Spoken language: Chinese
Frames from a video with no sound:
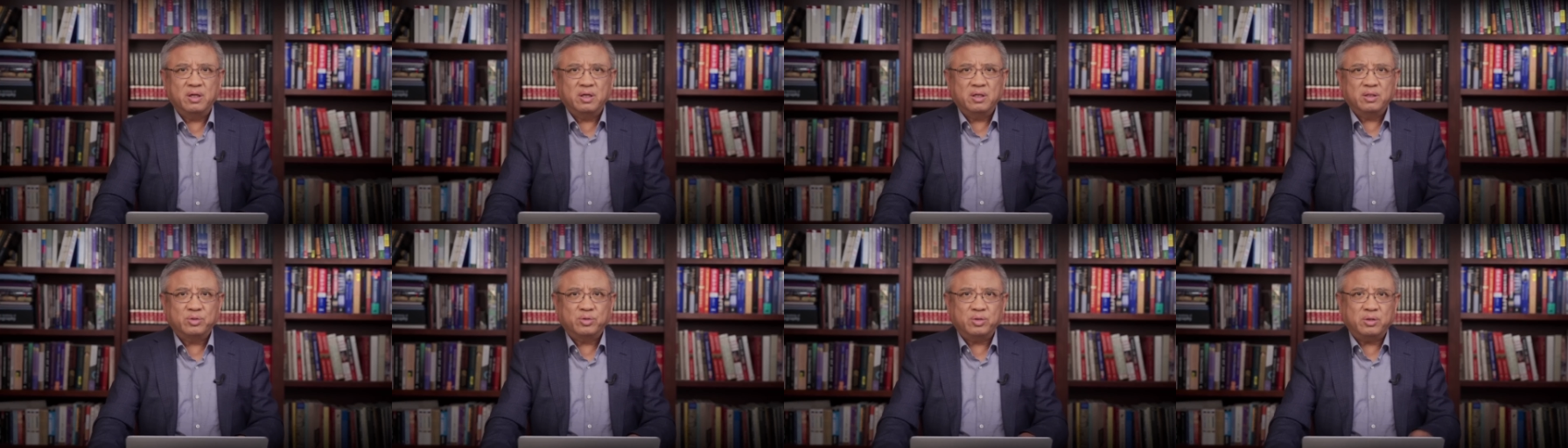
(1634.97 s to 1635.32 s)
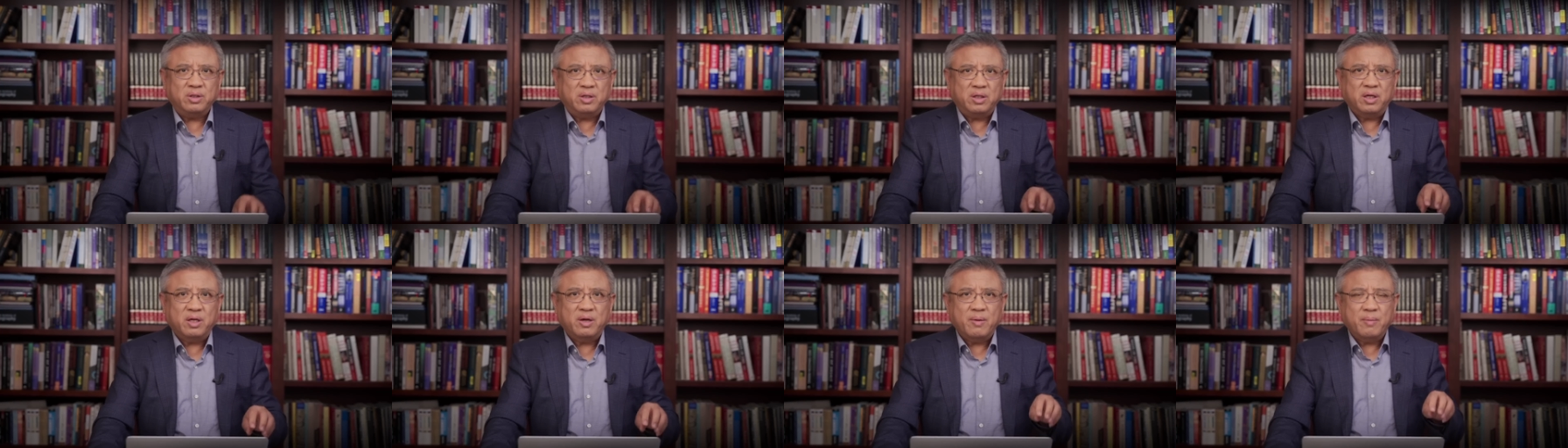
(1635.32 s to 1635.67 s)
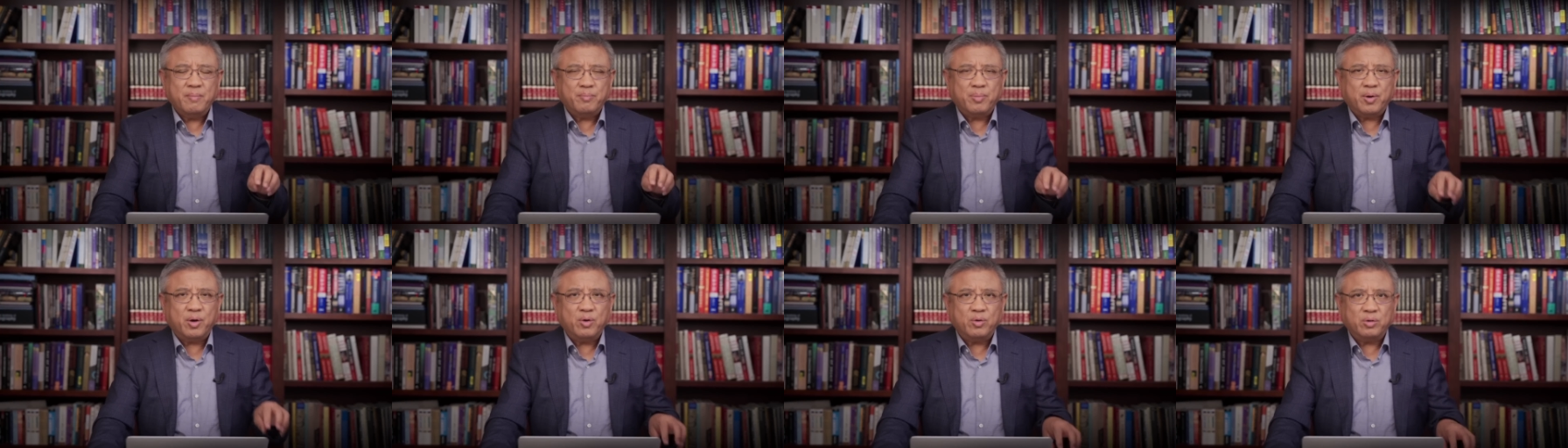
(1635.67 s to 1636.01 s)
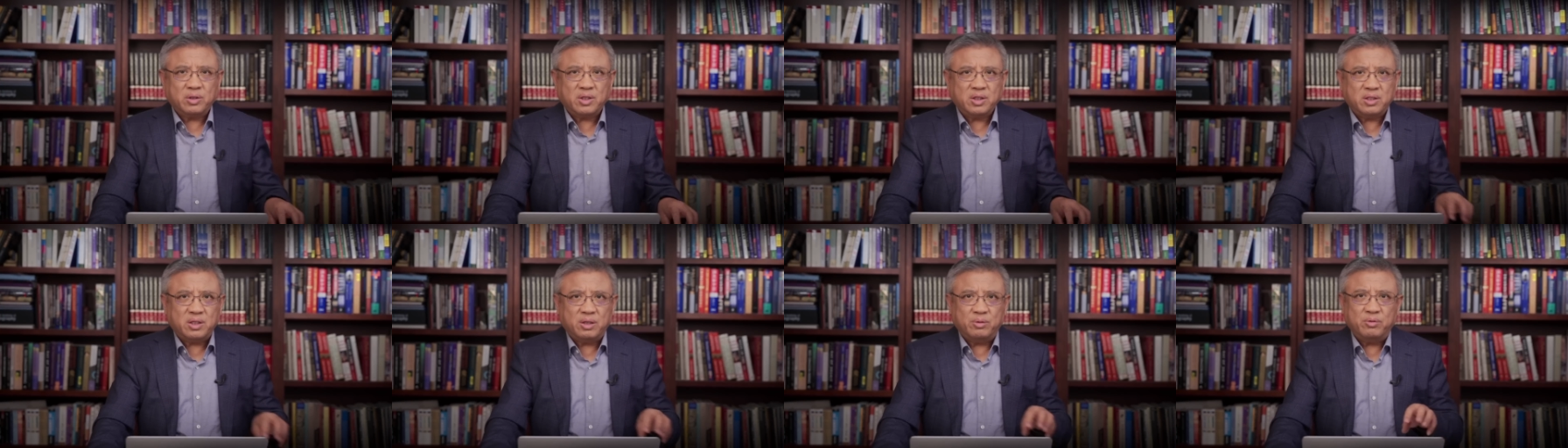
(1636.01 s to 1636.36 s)
所以包括
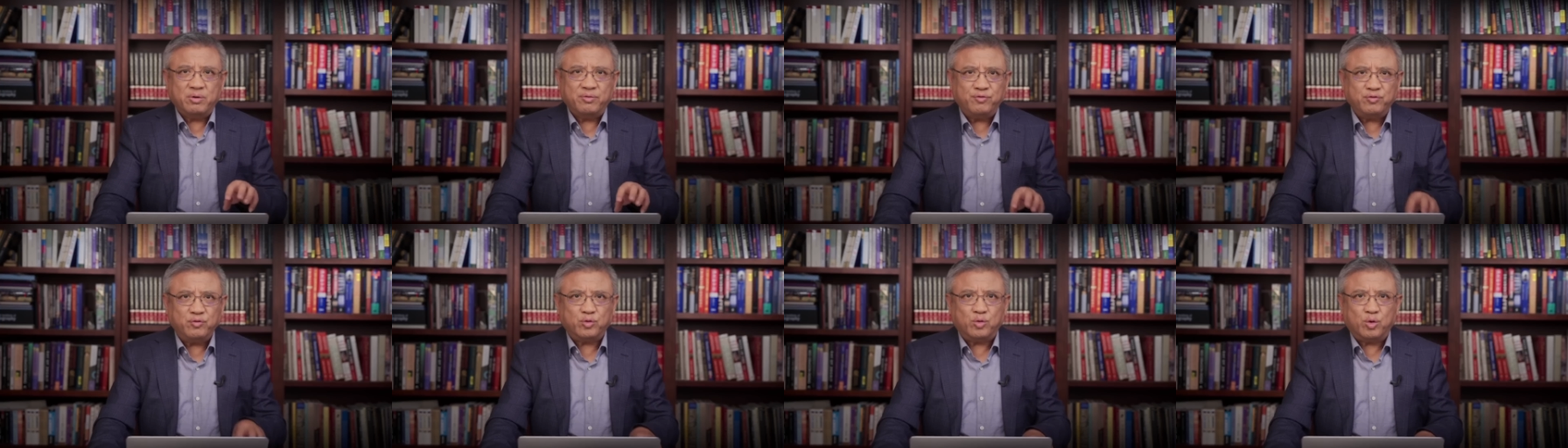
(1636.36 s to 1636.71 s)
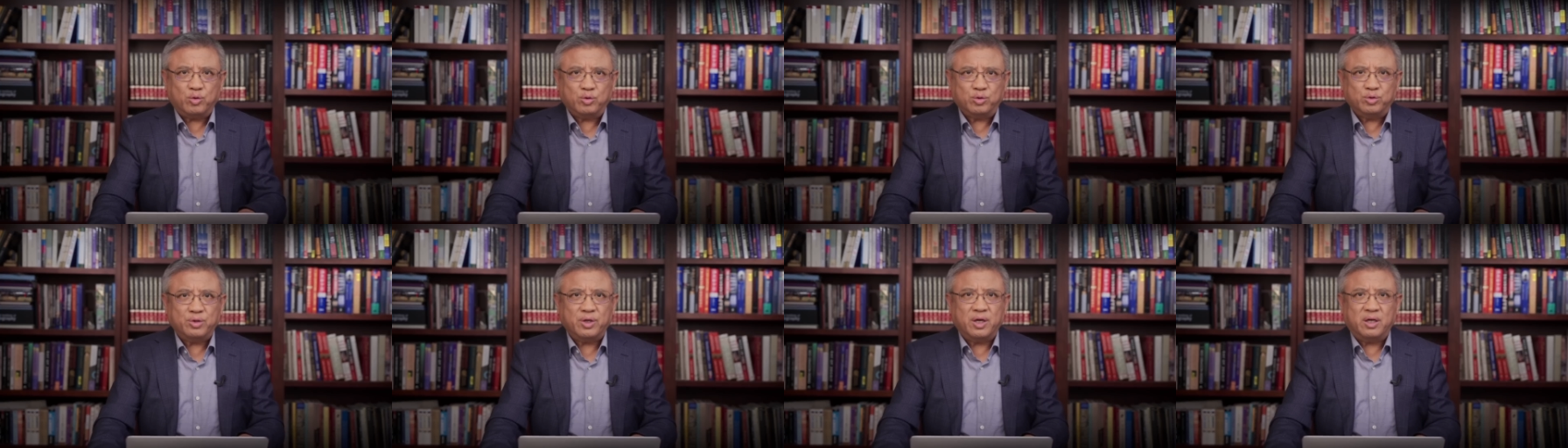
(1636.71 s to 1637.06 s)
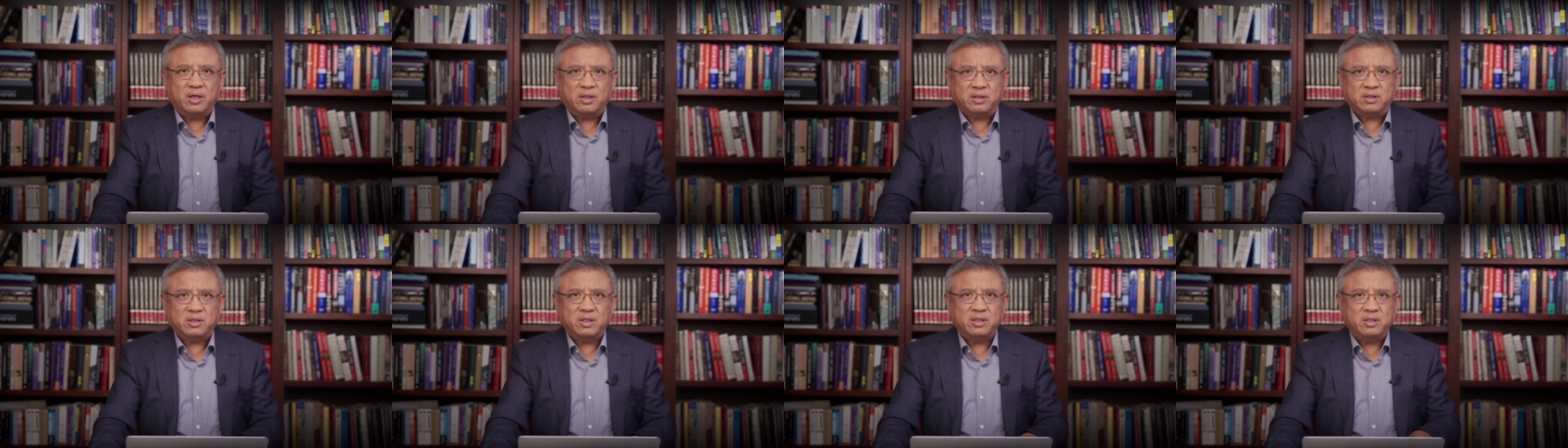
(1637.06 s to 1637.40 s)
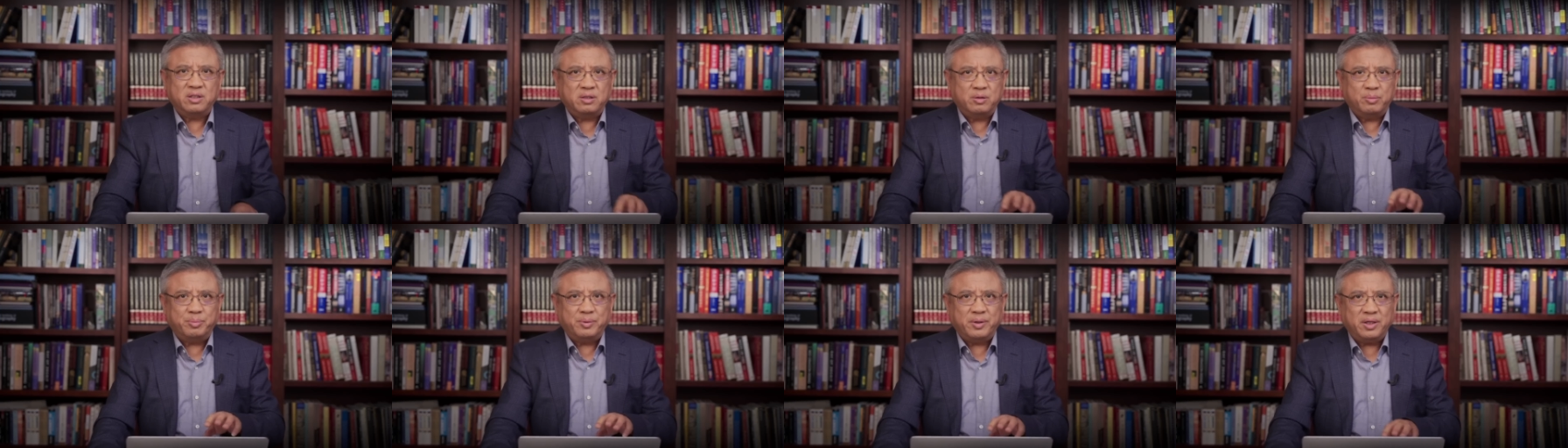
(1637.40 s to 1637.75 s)
他成为副统帅哈，甚至
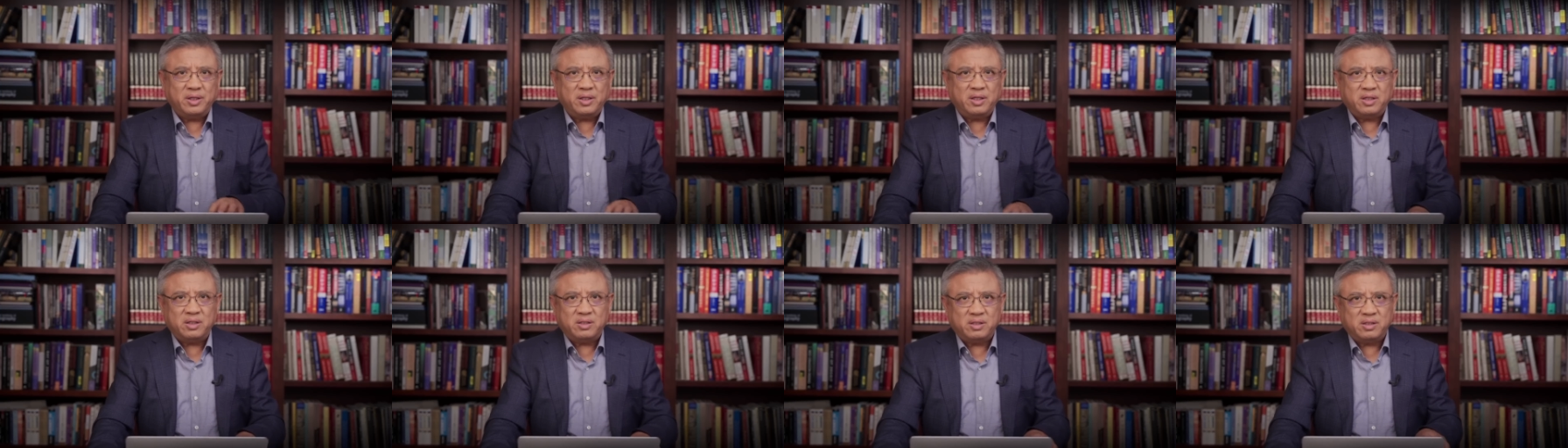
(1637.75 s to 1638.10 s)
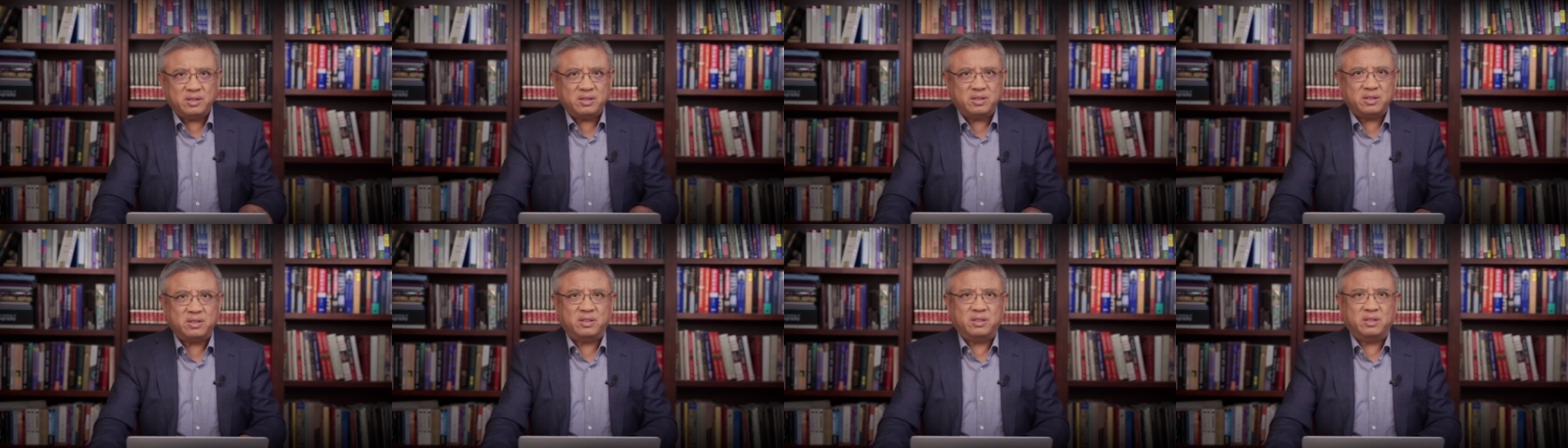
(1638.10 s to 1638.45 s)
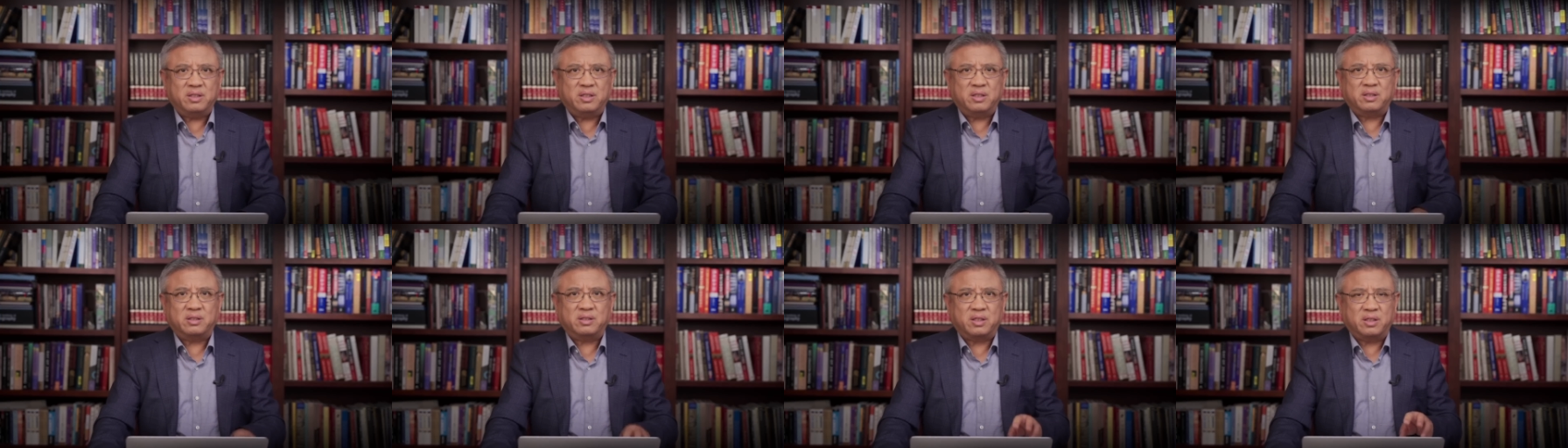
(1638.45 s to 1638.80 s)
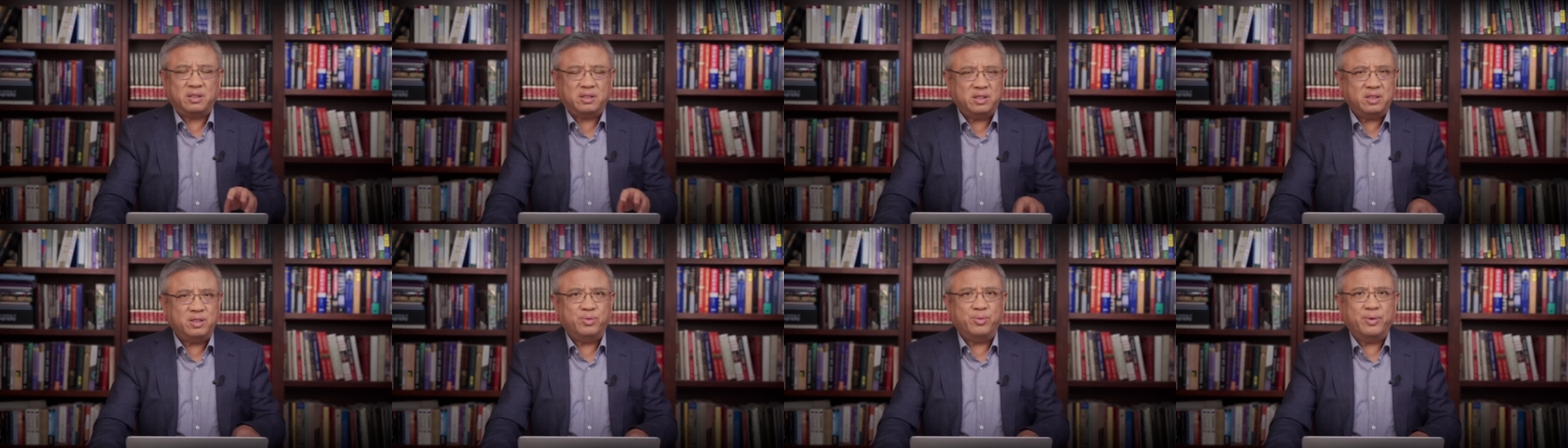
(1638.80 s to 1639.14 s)
都不一定是自己的这个
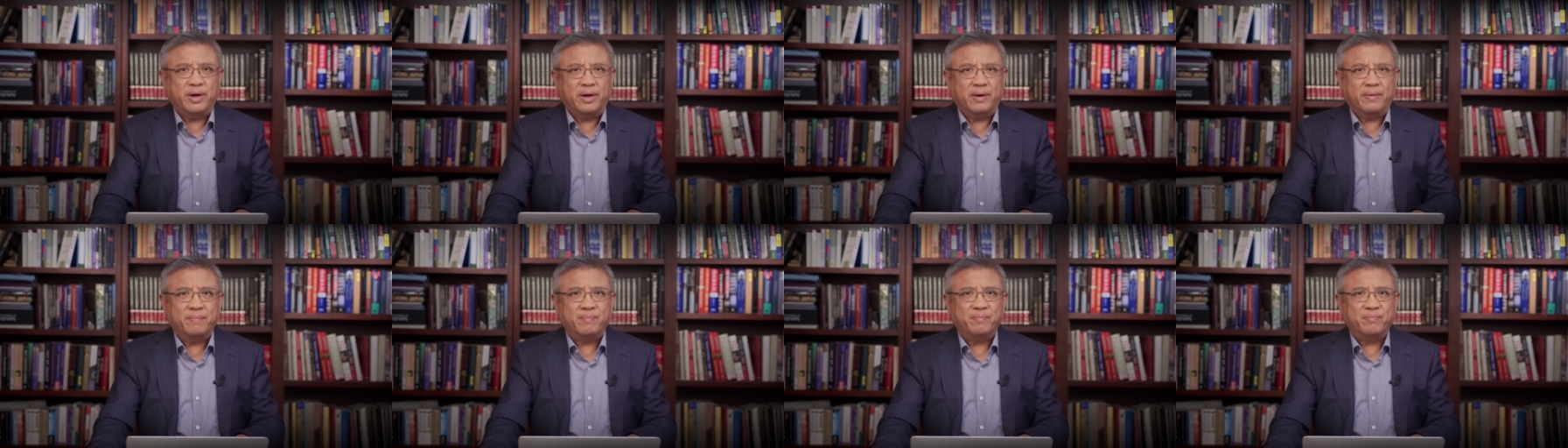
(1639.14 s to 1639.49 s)
意愿，